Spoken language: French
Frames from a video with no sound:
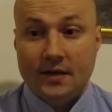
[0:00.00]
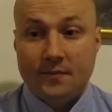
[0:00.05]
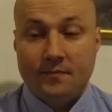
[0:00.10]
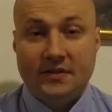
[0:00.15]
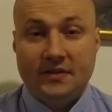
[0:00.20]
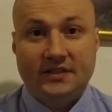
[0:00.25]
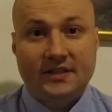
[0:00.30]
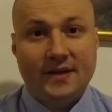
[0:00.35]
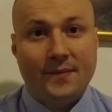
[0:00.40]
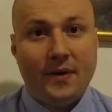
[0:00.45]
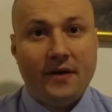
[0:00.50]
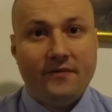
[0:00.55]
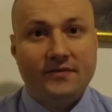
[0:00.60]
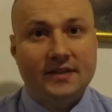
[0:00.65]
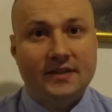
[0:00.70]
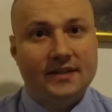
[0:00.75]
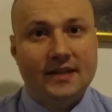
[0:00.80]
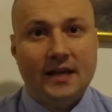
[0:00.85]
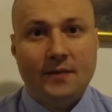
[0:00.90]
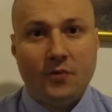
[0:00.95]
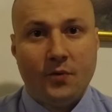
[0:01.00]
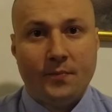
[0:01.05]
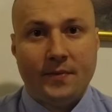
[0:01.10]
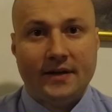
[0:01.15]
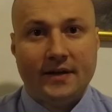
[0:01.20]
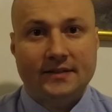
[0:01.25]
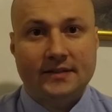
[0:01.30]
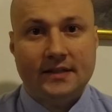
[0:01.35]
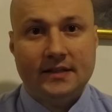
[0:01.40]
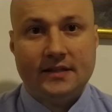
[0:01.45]
Mais je sais pas, vous êtes tellement
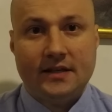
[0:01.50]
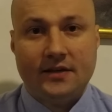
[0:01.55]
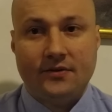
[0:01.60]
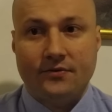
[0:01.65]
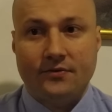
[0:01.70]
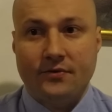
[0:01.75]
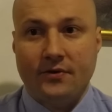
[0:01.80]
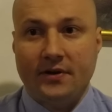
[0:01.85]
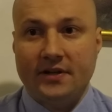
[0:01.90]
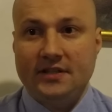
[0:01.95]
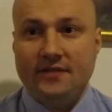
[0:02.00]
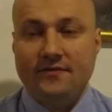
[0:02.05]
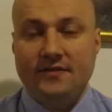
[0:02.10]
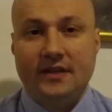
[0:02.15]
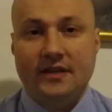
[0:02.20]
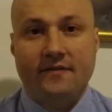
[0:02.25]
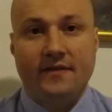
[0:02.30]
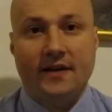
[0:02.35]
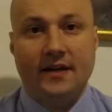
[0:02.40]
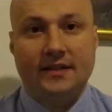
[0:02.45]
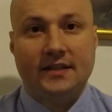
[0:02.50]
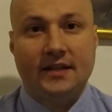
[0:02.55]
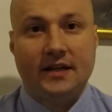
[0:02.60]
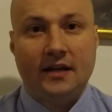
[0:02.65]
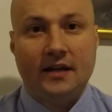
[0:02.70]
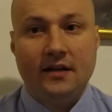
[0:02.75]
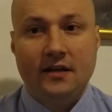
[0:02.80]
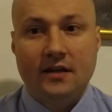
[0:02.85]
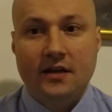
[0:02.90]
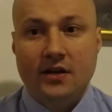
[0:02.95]
pressé, c'est qu'on aurait dit que vous avez un
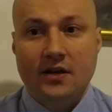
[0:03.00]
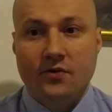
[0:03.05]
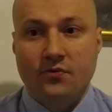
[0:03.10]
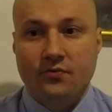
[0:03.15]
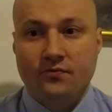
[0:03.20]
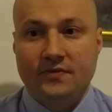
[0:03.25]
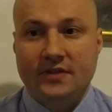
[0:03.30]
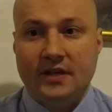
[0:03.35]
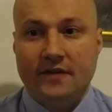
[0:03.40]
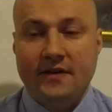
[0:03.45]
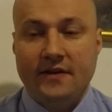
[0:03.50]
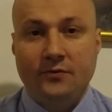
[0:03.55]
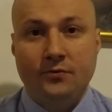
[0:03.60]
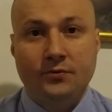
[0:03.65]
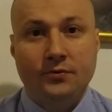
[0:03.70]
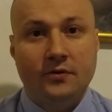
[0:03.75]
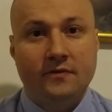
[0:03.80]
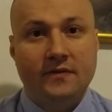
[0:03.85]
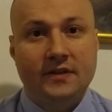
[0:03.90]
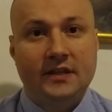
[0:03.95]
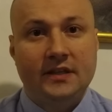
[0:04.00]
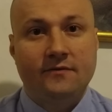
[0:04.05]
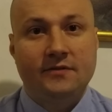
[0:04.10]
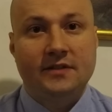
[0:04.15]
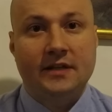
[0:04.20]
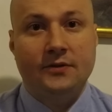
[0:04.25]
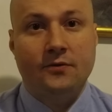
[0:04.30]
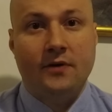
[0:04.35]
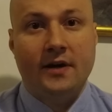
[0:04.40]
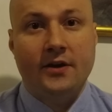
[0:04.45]
train ou vous avez une autre vie qui
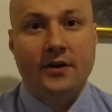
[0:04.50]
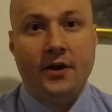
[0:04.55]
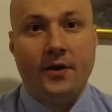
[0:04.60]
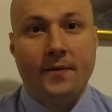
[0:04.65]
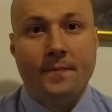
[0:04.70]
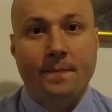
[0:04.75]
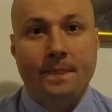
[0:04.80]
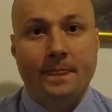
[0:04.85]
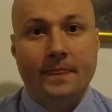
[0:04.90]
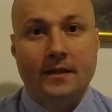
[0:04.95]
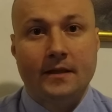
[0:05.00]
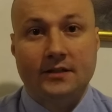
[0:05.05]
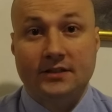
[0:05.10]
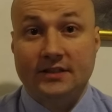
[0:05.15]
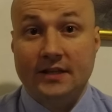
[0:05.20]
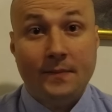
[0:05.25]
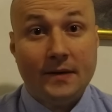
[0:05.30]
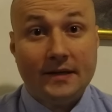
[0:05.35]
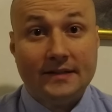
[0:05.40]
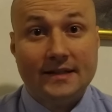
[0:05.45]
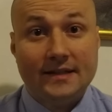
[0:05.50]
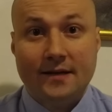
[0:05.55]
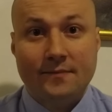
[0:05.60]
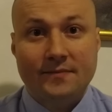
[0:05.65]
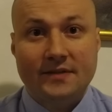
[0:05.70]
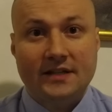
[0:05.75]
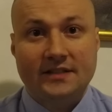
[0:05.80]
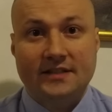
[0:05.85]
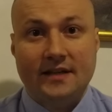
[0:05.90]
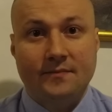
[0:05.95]
vous attend ailleurs. Je sais pas, c'est comme
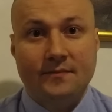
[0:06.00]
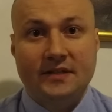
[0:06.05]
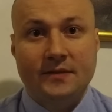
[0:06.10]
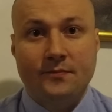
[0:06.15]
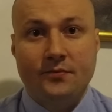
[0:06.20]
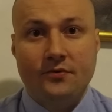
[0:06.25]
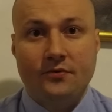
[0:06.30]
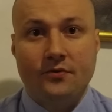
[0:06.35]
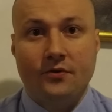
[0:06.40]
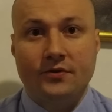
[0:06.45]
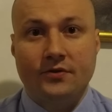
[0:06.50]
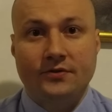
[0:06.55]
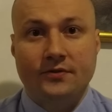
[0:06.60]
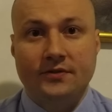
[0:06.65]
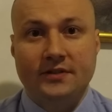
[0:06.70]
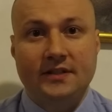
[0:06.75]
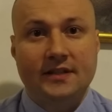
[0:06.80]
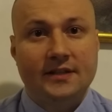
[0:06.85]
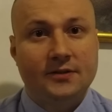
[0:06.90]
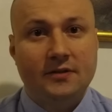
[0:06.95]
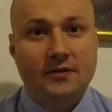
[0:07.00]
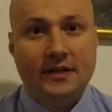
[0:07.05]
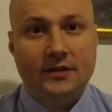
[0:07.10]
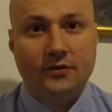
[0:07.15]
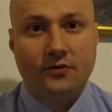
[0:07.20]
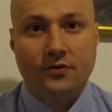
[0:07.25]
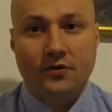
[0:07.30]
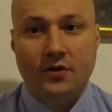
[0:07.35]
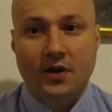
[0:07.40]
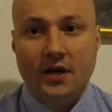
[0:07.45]
ça que j'ai un petit peu le ressenti. Désolé
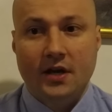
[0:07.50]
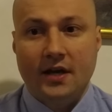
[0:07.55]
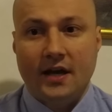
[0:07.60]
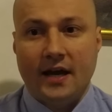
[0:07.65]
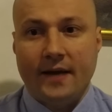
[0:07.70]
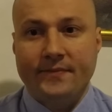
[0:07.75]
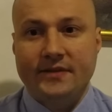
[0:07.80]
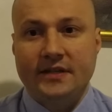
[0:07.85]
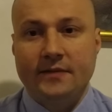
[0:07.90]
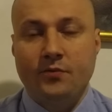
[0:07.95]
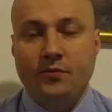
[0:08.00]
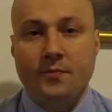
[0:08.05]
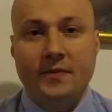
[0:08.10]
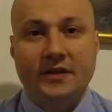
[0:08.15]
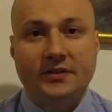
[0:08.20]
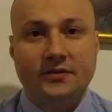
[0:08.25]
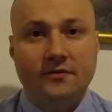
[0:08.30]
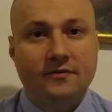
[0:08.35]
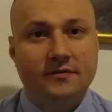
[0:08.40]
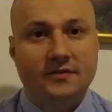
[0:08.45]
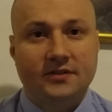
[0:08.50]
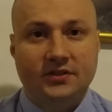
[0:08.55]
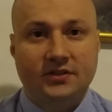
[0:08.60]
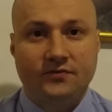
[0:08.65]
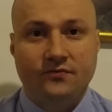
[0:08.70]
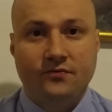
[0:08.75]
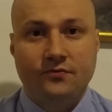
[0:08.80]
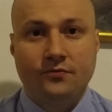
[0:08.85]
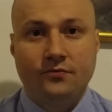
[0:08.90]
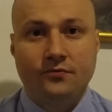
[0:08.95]
d'être euh, un petit peu méchant. Je
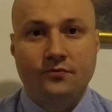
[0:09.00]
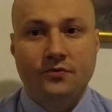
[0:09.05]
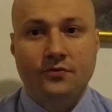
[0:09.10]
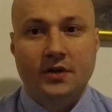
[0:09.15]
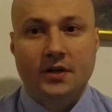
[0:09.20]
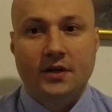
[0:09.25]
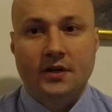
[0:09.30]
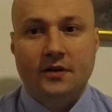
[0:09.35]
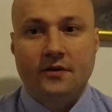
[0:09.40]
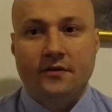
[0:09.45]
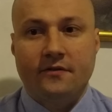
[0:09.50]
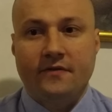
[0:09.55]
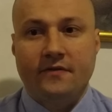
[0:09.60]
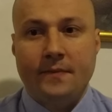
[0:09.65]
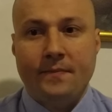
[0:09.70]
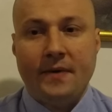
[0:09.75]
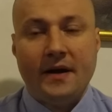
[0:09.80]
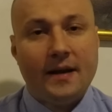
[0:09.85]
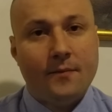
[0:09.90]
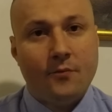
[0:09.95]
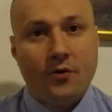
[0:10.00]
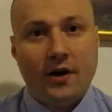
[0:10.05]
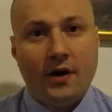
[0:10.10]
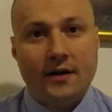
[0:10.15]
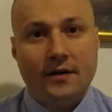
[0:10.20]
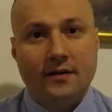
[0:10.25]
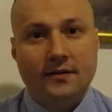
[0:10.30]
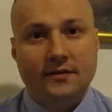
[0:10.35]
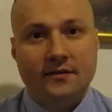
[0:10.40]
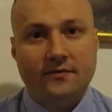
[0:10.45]
vous fais pas la
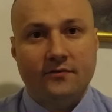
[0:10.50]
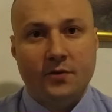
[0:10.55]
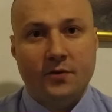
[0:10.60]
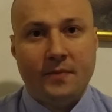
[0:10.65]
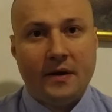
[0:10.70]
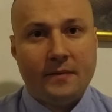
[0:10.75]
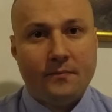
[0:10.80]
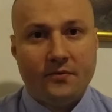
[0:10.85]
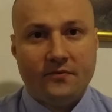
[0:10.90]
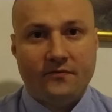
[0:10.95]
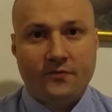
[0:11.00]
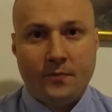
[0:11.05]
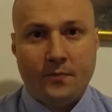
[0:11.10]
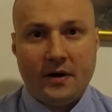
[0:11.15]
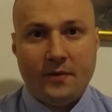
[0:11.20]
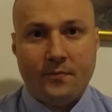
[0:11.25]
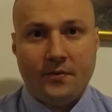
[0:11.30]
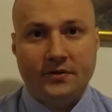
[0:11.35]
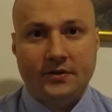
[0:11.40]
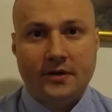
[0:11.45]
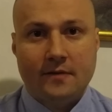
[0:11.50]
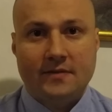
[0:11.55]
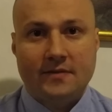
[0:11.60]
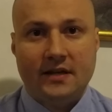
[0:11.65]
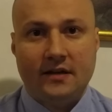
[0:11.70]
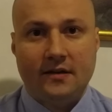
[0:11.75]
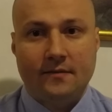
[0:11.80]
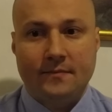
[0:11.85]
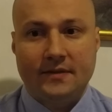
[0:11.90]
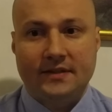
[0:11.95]
morale, hein. faut, pas, faut pas le prendre comme
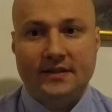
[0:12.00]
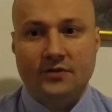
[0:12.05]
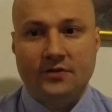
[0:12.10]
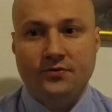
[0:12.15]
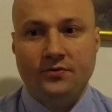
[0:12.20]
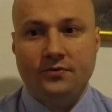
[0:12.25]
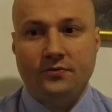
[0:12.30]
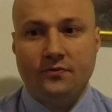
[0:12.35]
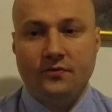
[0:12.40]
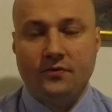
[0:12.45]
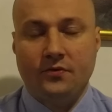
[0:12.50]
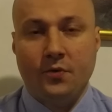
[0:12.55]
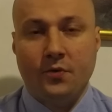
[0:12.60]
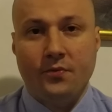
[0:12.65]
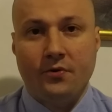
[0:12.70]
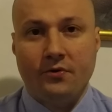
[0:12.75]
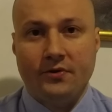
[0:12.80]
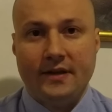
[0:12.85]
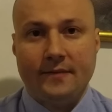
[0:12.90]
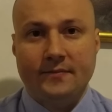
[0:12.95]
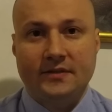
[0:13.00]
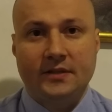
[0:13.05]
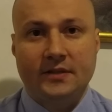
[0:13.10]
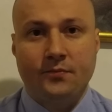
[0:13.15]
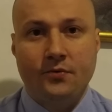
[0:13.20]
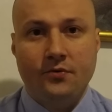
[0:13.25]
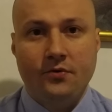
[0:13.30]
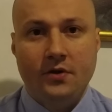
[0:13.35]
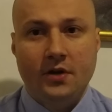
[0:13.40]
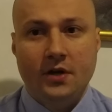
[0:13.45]
ça. Mais c'est juste, comprenez un petit
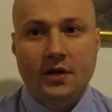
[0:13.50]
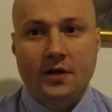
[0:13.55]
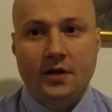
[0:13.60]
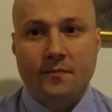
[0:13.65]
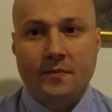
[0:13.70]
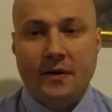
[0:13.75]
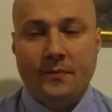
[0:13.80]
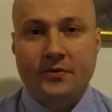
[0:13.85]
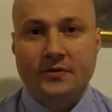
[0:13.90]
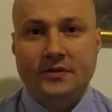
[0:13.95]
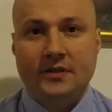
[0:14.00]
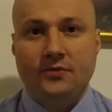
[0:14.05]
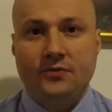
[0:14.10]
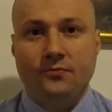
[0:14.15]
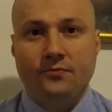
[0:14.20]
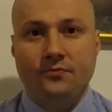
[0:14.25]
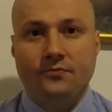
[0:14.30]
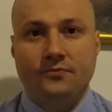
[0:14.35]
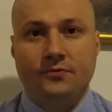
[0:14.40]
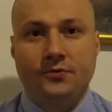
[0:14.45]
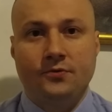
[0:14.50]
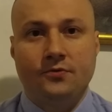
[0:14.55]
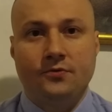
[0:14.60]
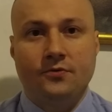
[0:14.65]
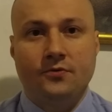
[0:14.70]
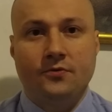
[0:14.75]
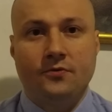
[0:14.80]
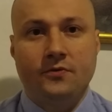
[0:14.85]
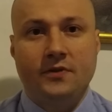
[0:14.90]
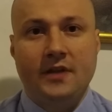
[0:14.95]
peu ma position
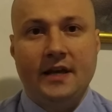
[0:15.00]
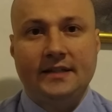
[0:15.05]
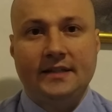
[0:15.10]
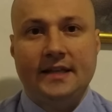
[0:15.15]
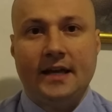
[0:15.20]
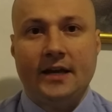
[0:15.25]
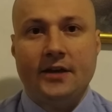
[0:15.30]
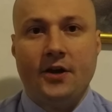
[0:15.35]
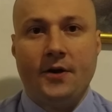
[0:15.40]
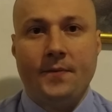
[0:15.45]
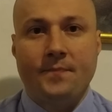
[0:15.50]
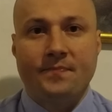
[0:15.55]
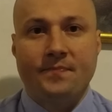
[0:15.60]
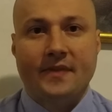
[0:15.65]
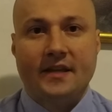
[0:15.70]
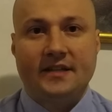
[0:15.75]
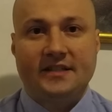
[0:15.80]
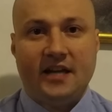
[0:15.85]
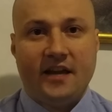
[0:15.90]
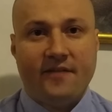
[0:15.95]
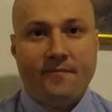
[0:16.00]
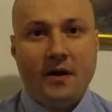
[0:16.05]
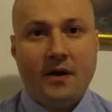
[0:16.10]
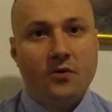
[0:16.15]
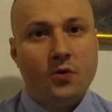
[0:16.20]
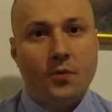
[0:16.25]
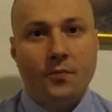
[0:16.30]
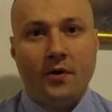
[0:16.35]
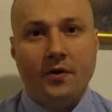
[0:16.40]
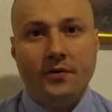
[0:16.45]
d'extérieur. J'arrive pas à
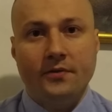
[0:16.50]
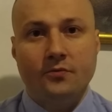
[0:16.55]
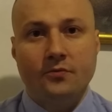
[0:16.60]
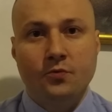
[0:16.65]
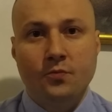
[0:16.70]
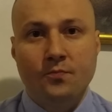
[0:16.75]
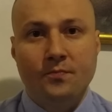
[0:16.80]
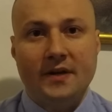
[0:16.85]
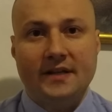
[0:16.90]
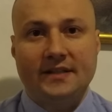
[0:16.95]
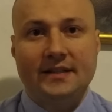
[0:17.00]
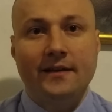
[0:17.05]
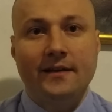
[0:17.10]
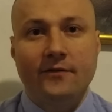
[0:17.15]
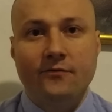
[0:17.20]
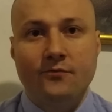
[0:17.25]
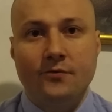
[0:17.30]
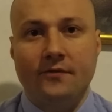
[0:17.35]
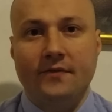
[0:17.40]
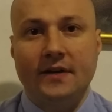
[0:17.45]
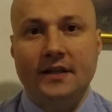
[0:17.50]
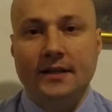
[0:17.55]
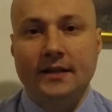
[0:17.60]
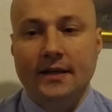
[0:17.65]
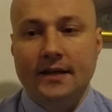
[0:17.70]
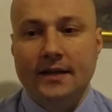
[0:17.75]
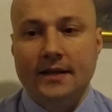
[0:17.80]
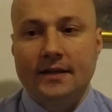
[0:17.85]
comprendre où me placer avec vous en fait.